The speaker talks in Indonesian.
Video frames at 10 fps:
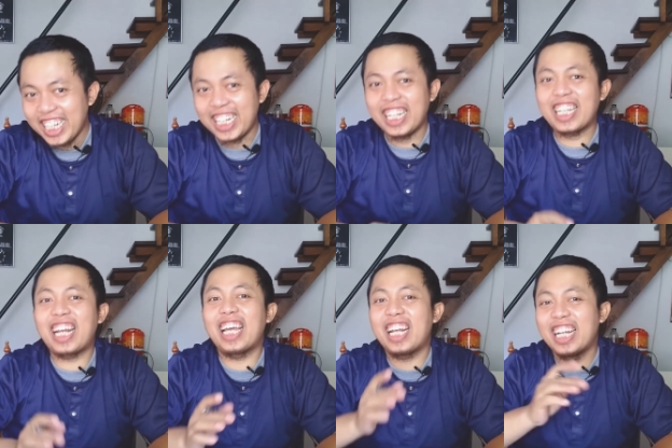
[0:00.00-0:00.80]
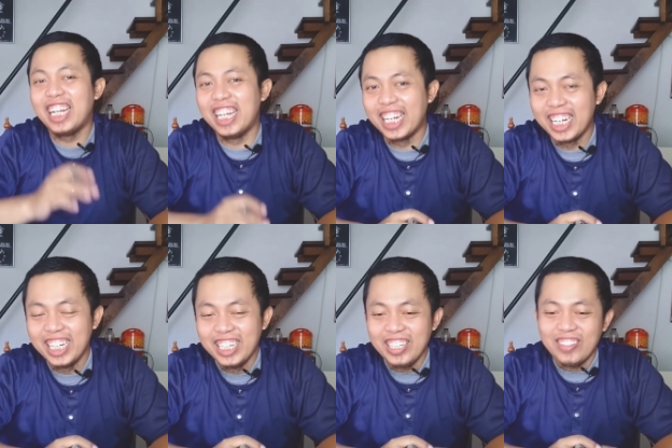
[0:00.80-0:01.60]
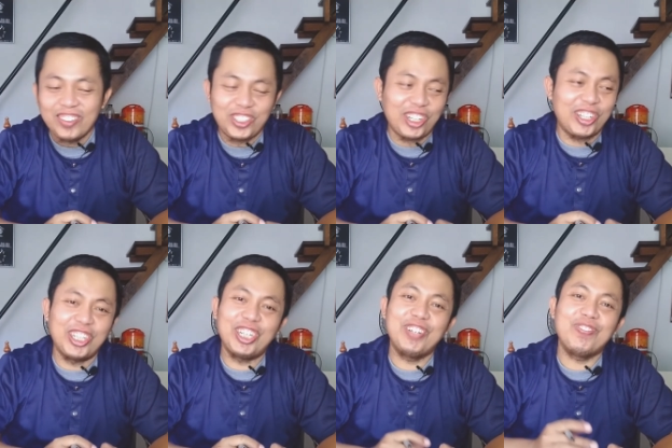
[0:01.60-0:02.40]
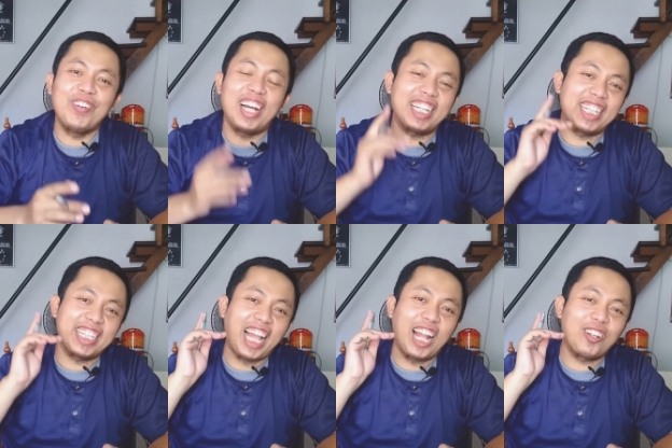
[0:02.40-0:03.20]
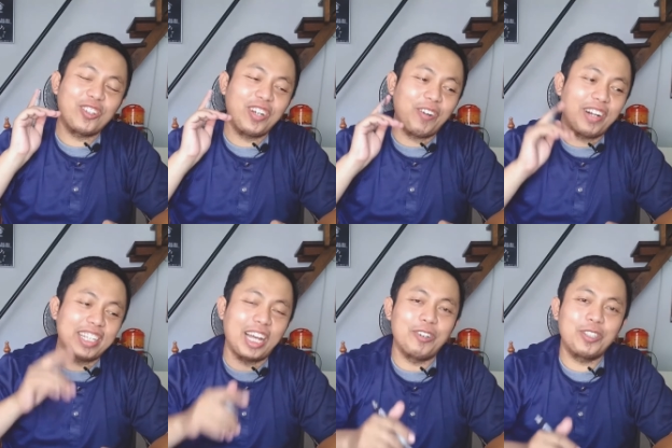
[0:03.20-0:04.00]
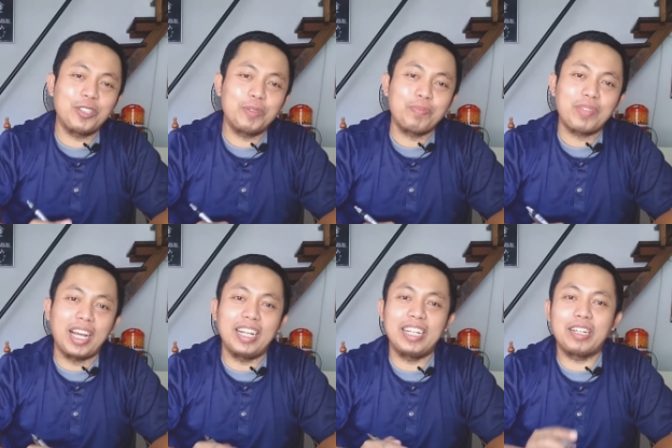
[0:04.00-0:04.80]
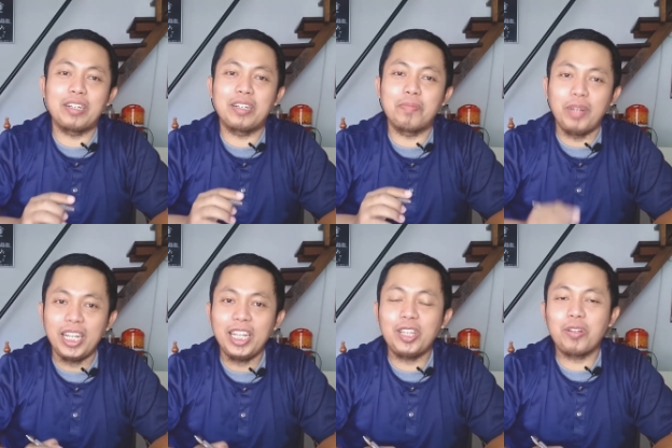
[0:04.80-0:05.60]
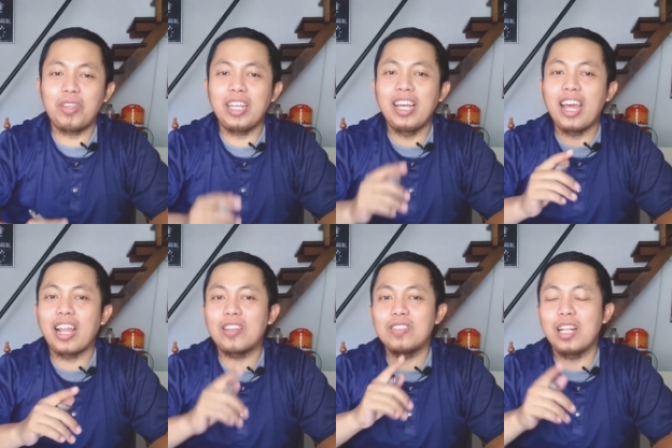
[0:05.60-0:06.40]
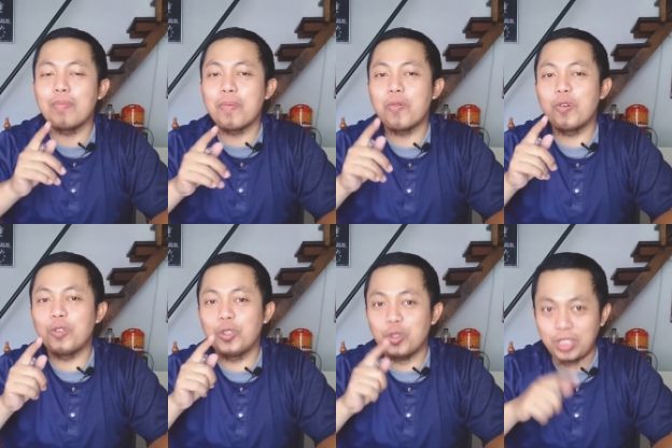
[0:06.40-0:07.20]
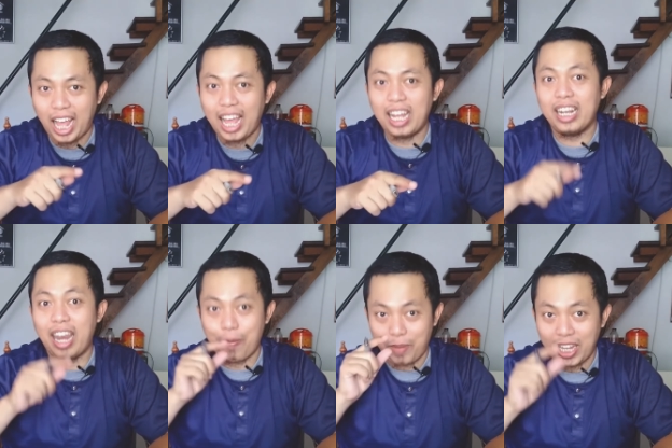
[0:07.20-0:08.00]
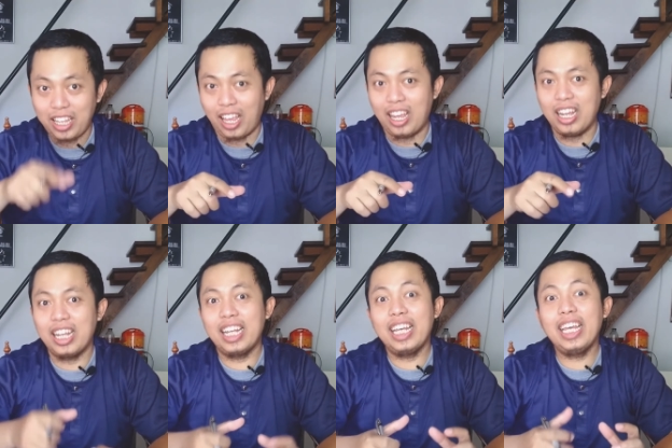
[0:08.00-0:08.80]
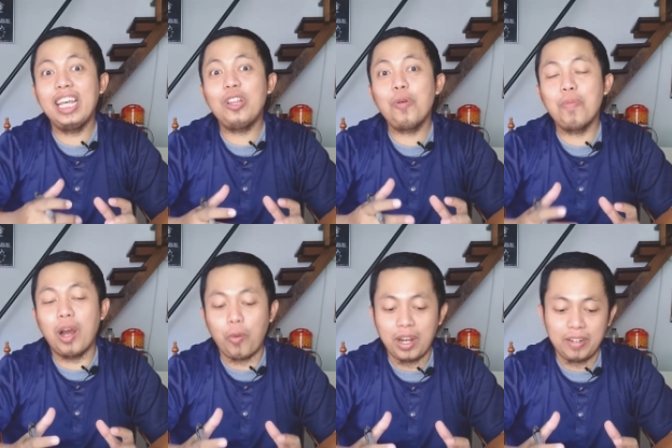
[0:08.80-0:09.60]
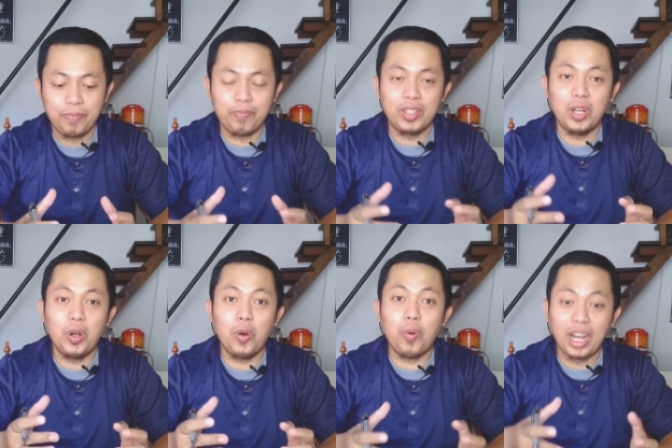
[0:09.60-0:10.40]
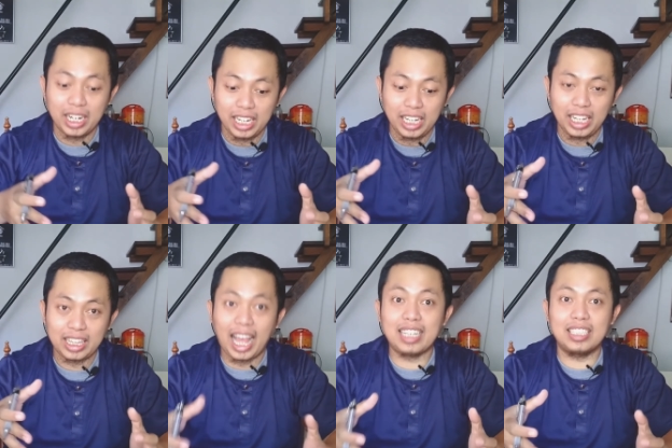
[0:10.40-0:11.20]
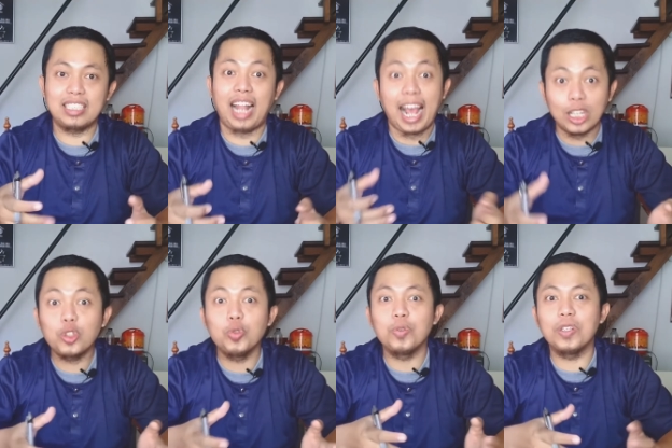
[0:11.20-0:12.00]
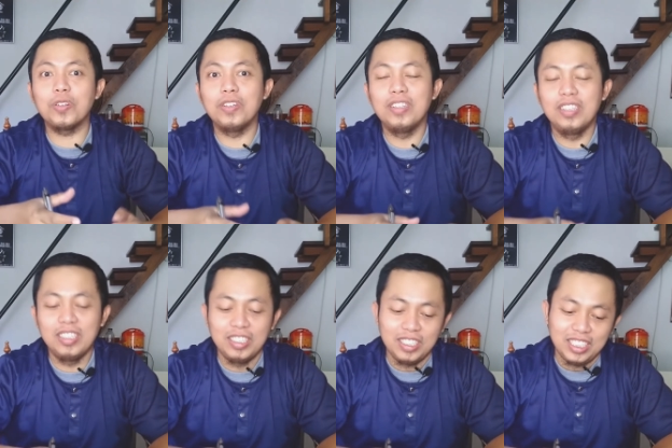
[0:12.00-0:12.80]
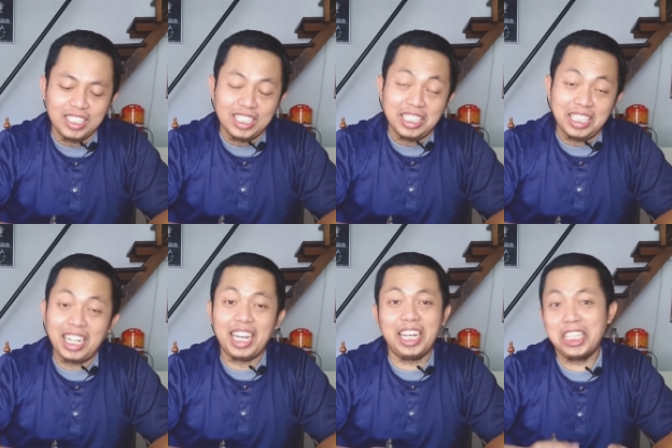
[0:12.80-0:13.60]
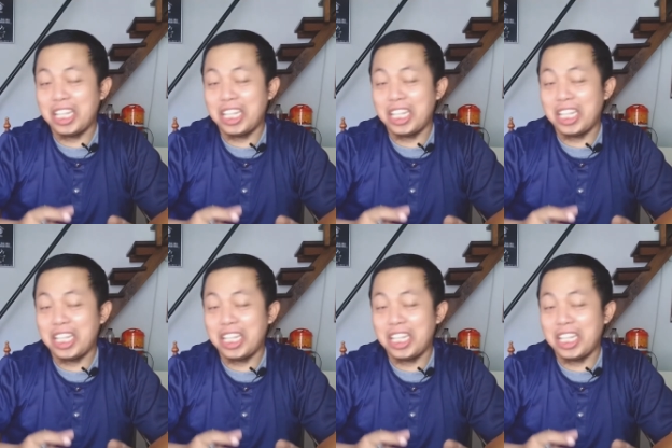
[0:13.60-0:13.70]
dan yang terakhir Masya Allah bulan lalu tuh awal tahun tuh ada yang beli itu 350 juta DP-nya itu bawa uang di tas langsung gitu ya